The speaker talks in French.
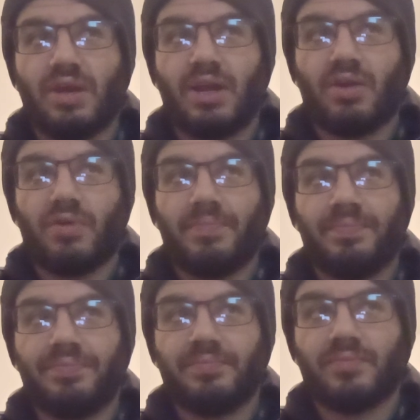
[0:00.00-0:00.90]
Alors,
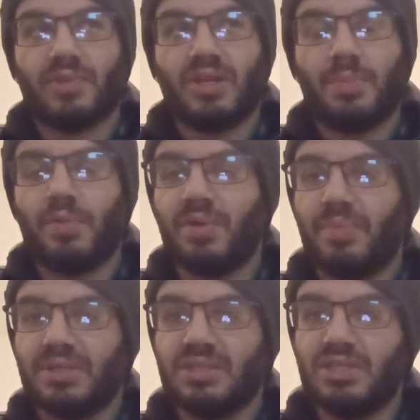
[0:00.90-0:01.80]
la première
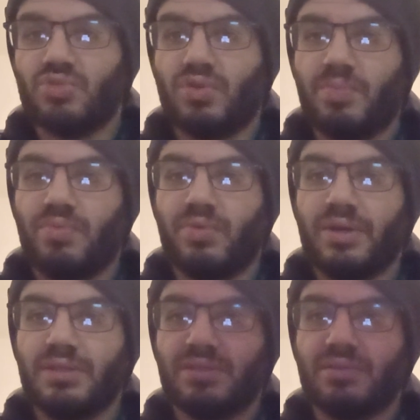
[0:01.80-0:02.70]
partie de l'histoire
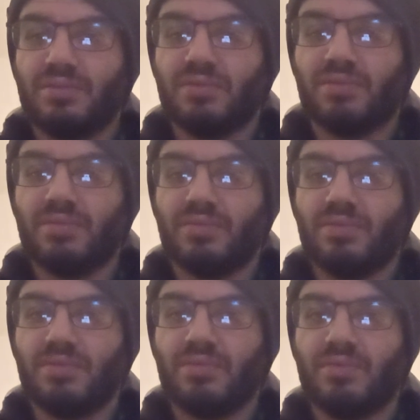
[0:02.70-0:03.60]
pourrait
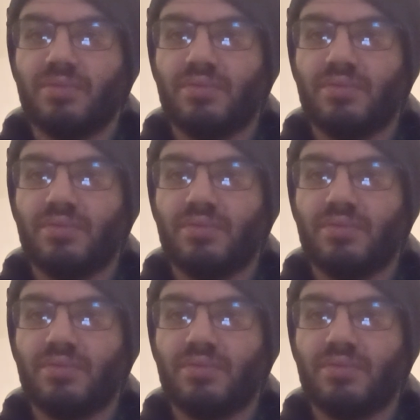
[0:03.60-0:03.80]
euh,